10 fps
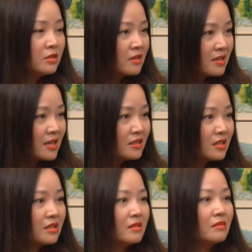người có giá
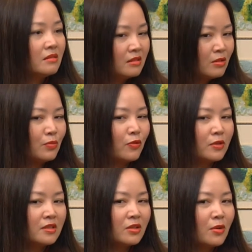trị người phụ
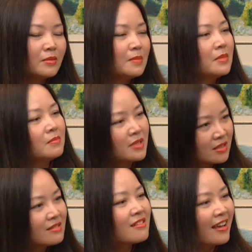nữ tốt thì mình mới
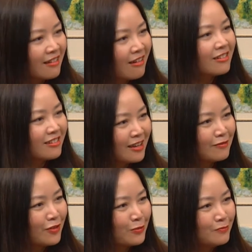xứng đáng có được
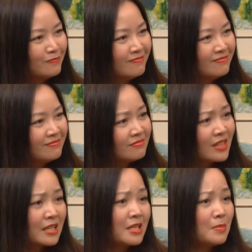hạnh phúc
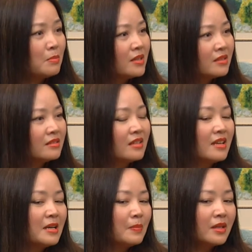tại vì mình
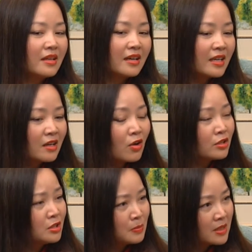mình đã cái
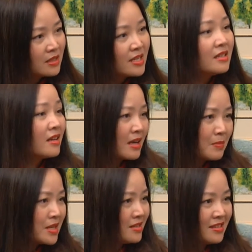con đường mình đi nó đã
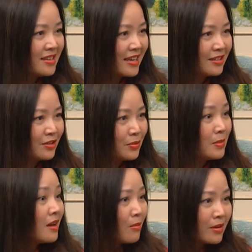bị như vậy rồi
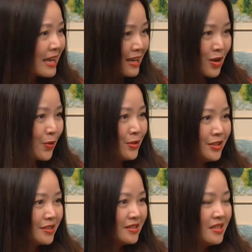mình không có thay đổi yeah. Dạ.
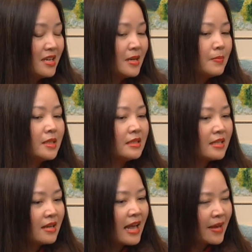được mình
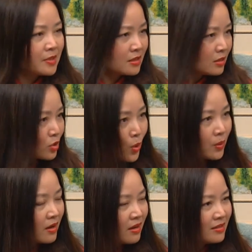chỉ làm cho nó tốt
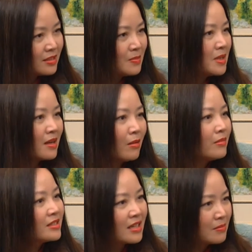hơn chứ mình không
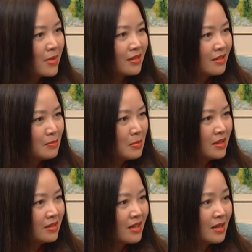có trách bản thân
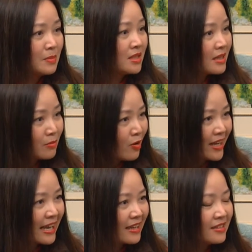mình hay là mình trách
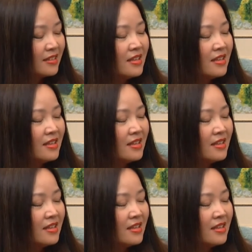hoàn cảnh